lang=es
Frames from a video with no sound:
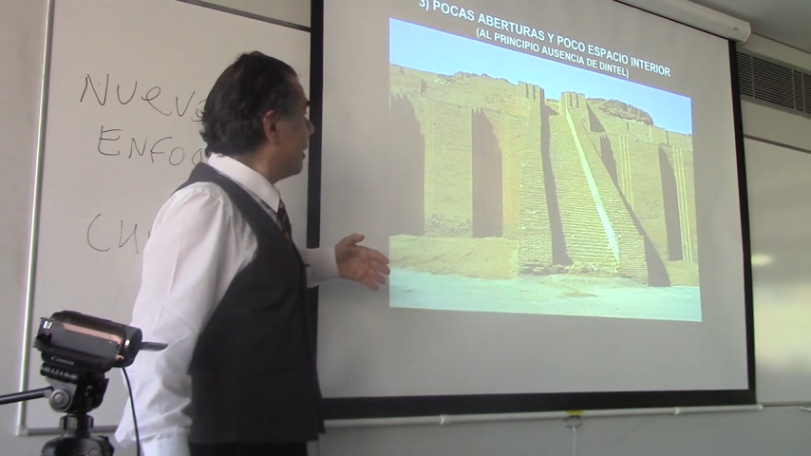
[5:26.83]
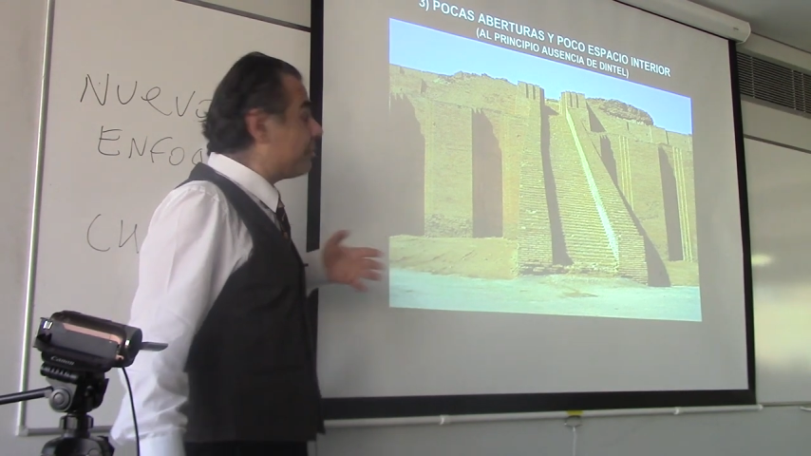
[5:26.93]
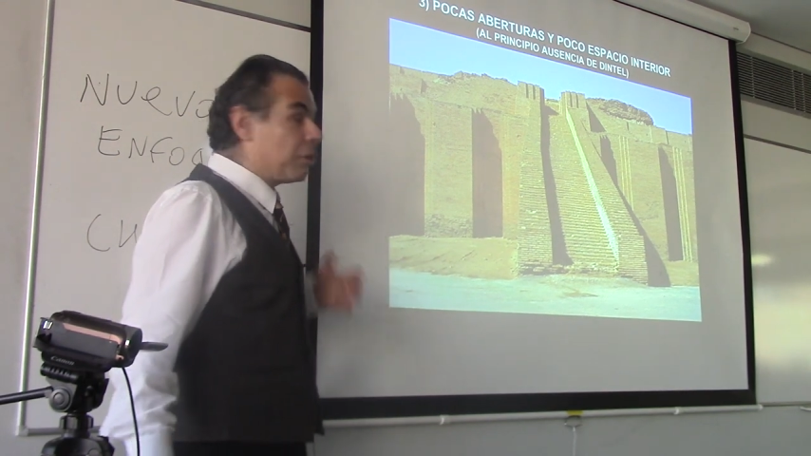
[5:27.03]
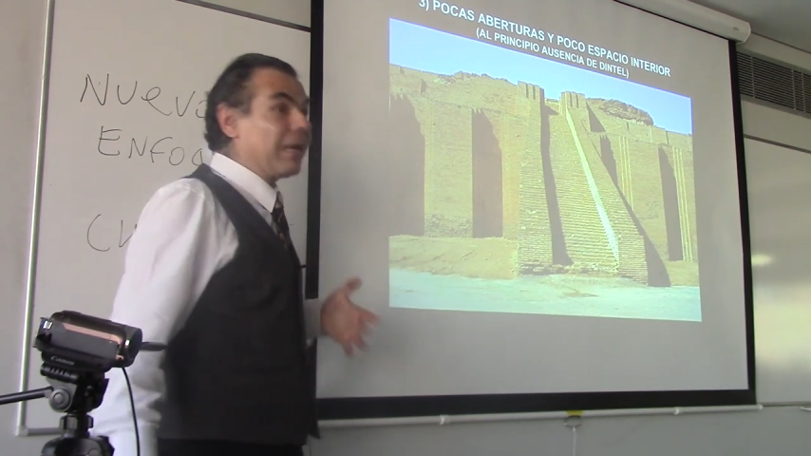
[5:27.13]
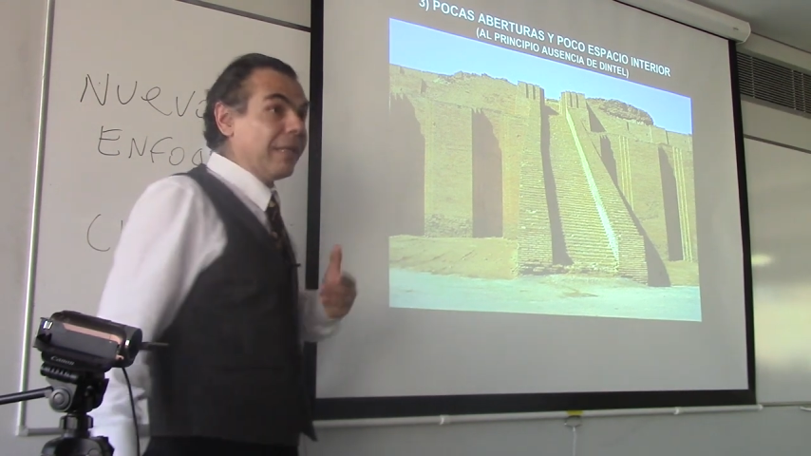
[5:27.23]

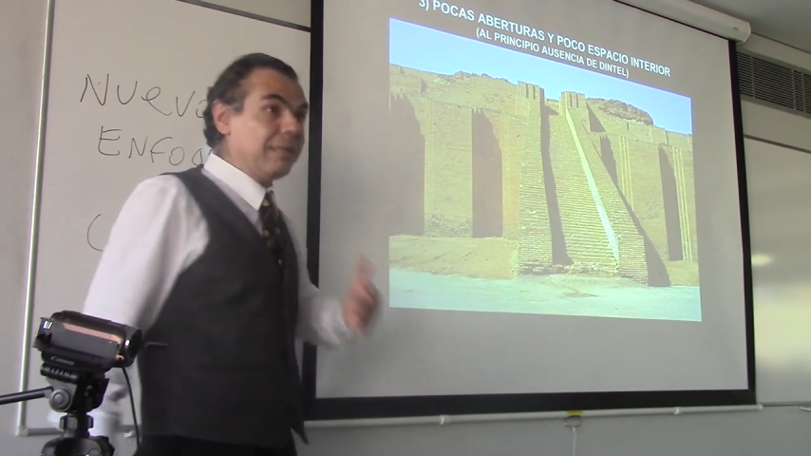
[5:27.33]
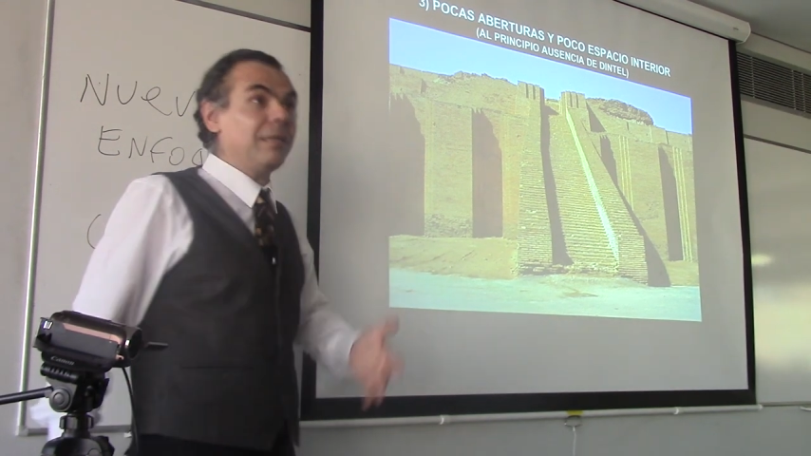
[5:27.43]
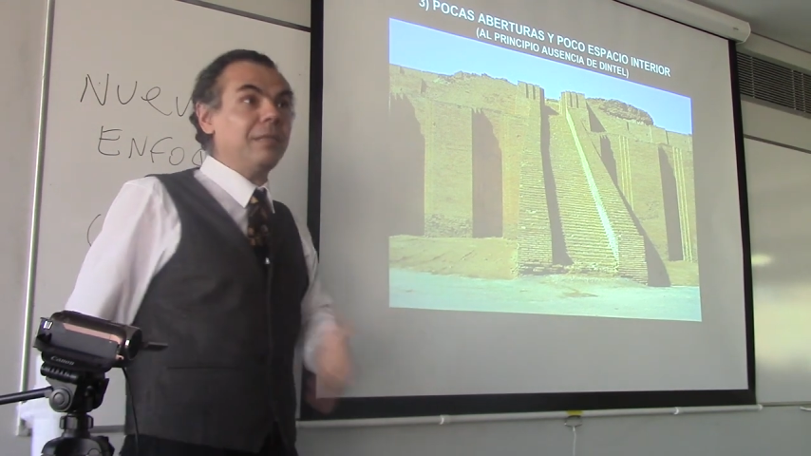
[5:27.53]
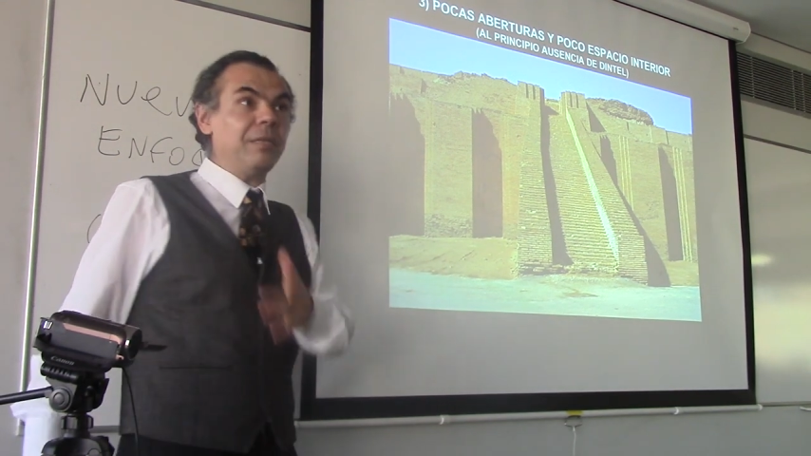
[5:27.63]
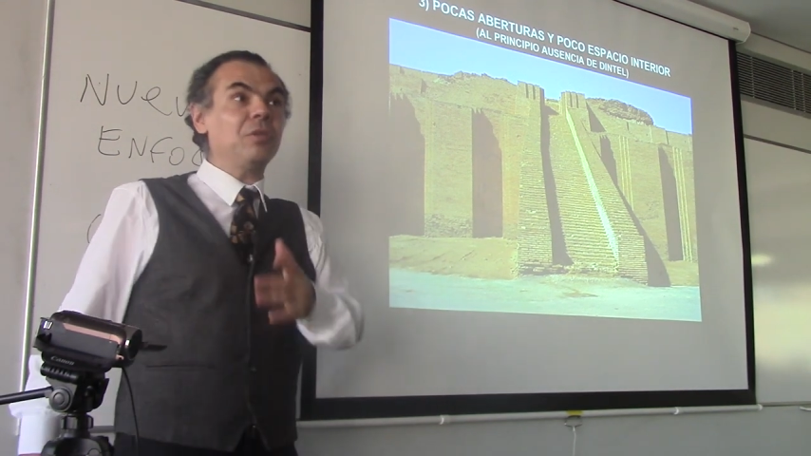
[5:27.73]
Eso es
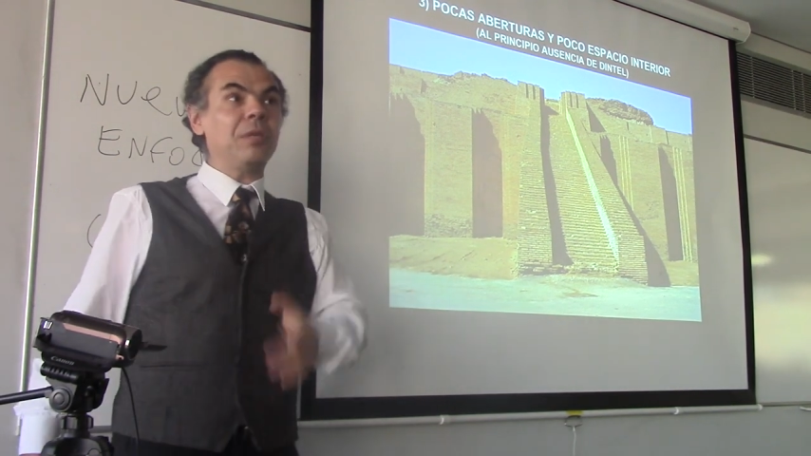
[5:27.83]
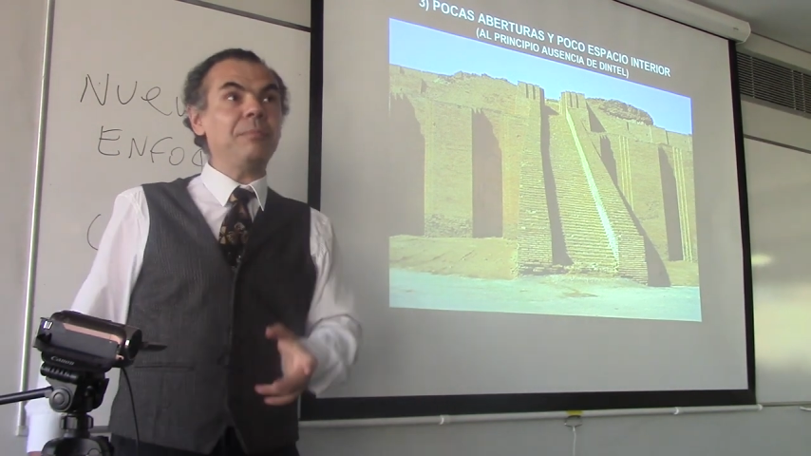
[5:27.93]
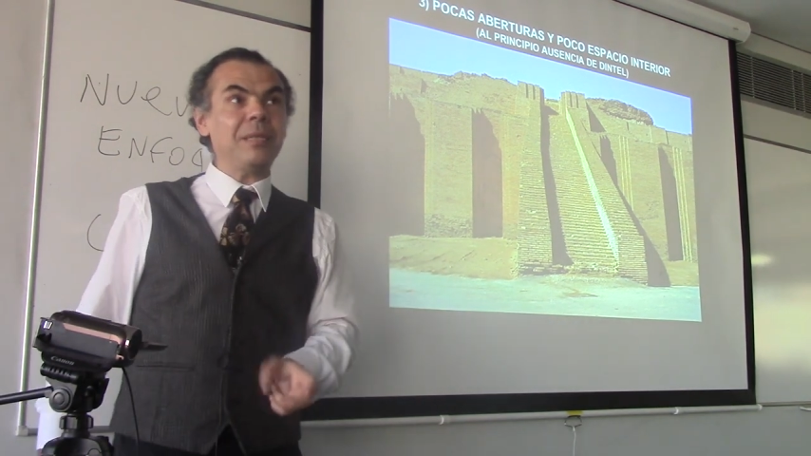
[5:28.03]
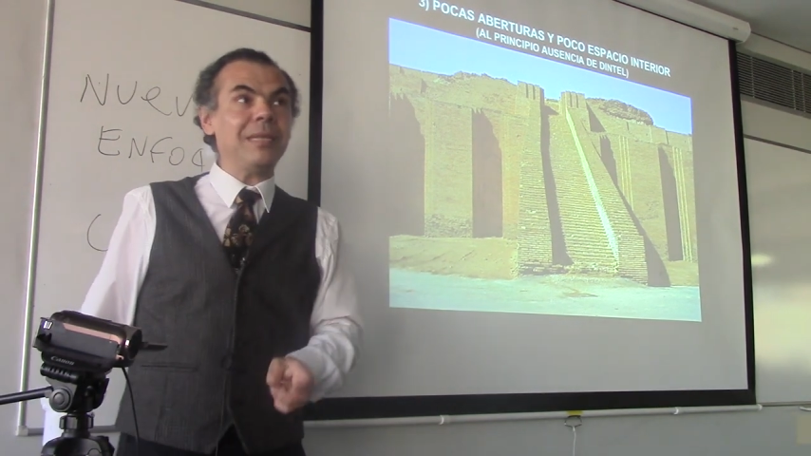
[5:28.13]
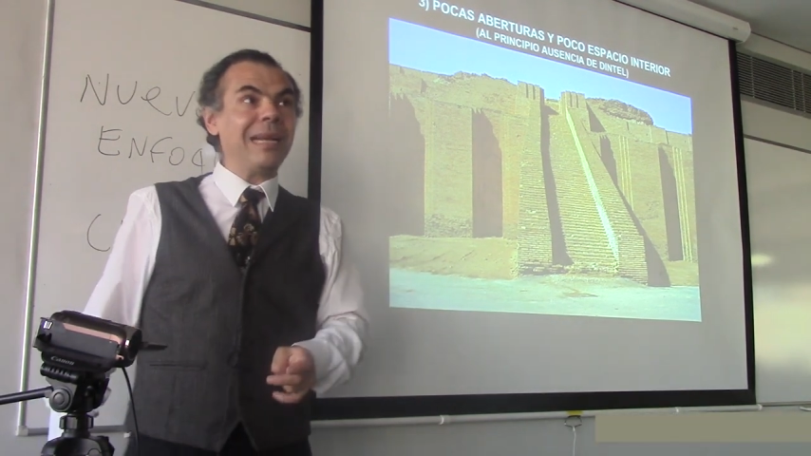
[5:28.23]
característico
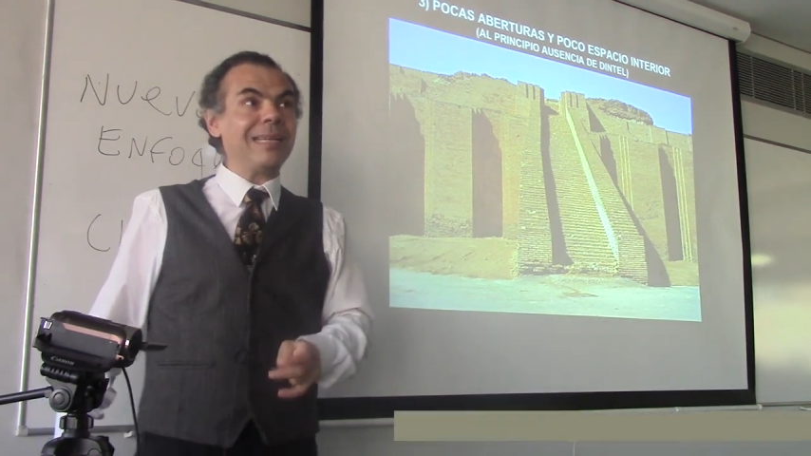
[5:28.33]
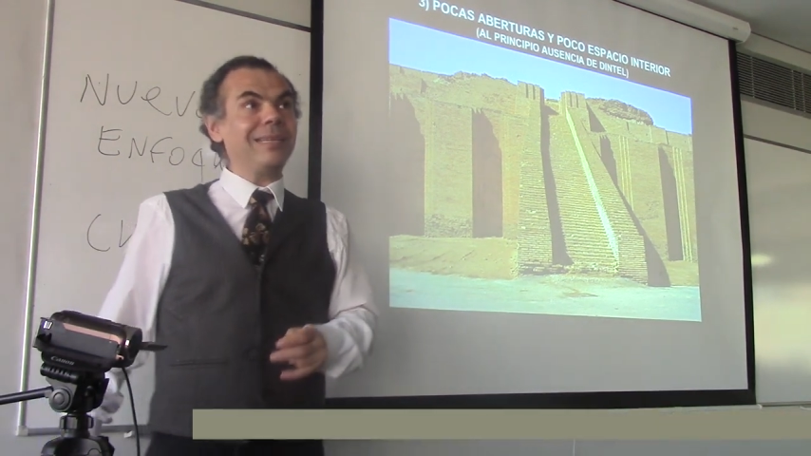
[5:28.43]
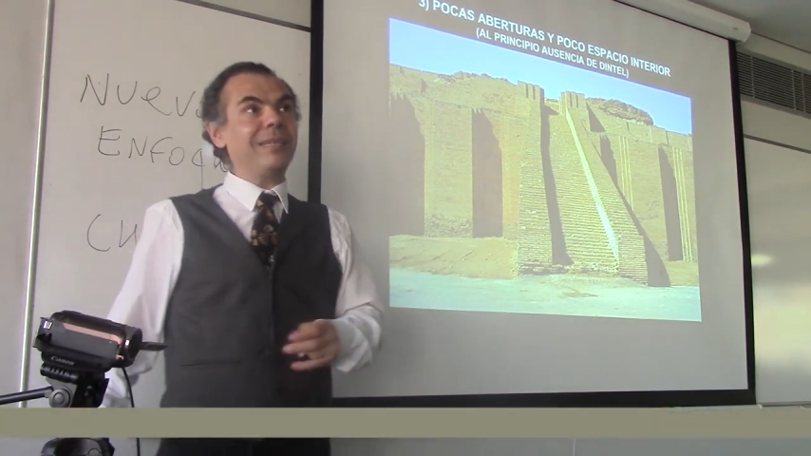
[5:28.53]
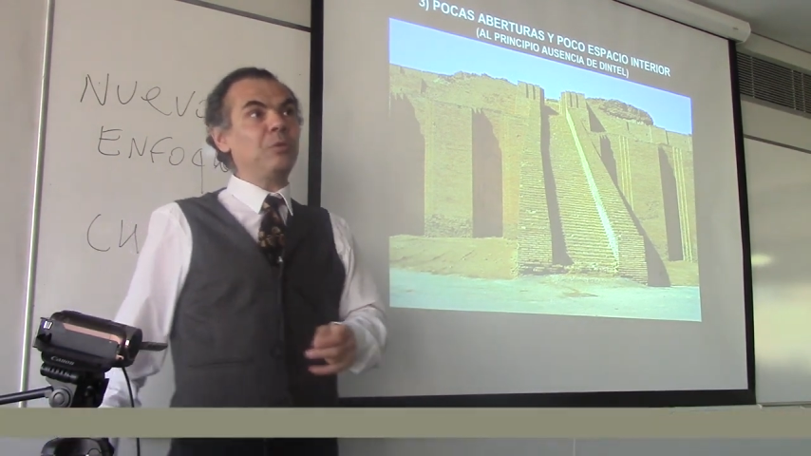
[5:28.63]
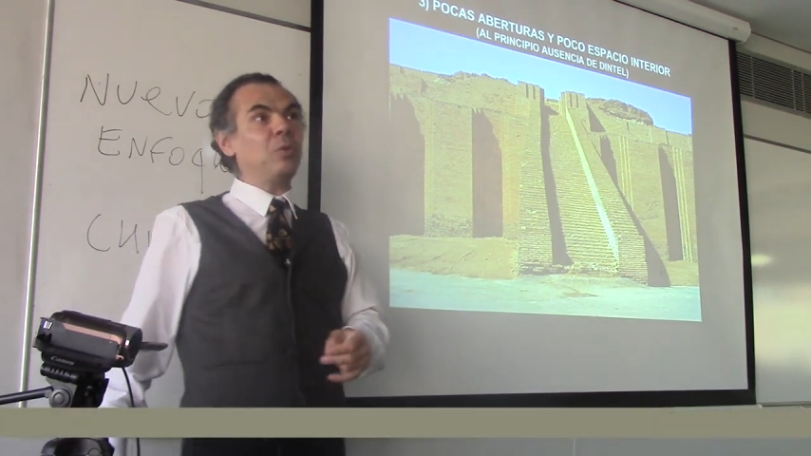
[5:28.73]
también de la
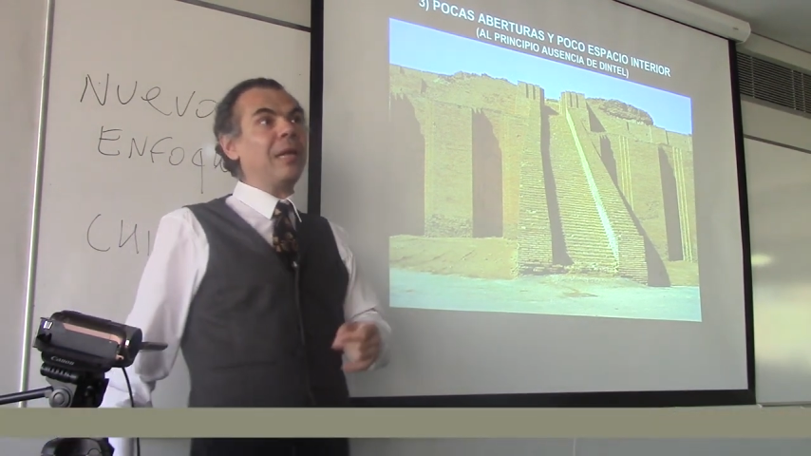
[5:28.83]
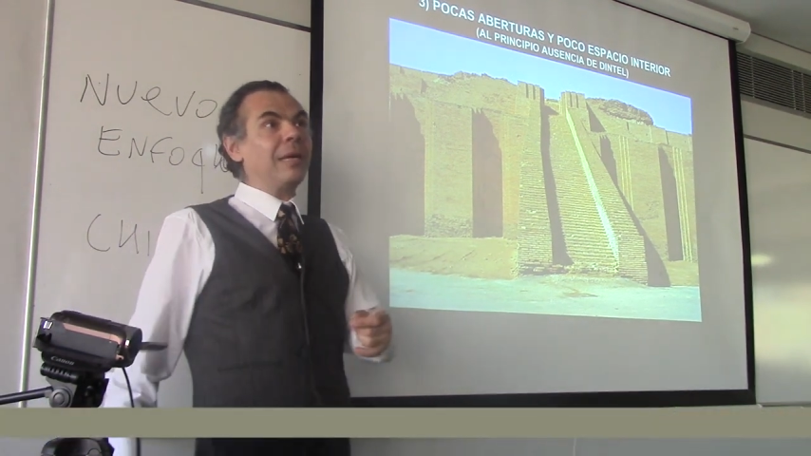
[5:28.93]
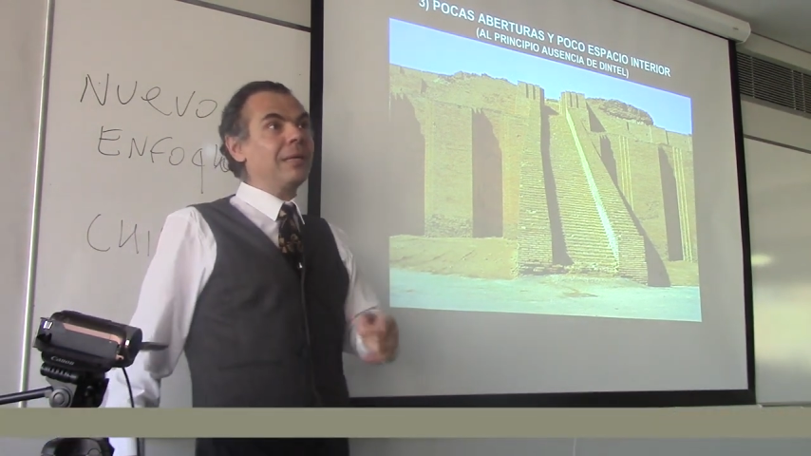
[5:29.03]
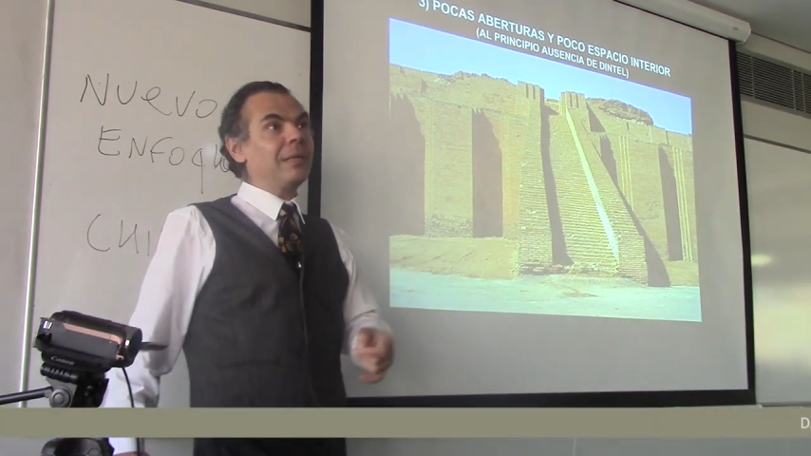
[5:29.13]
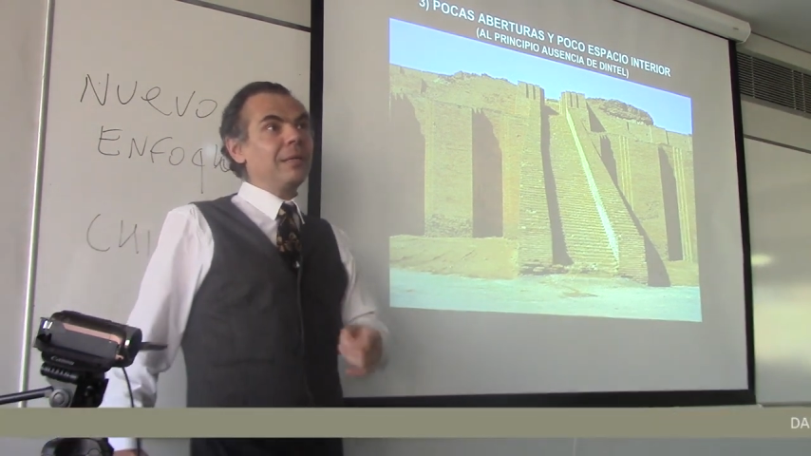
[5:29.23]
arquitectura,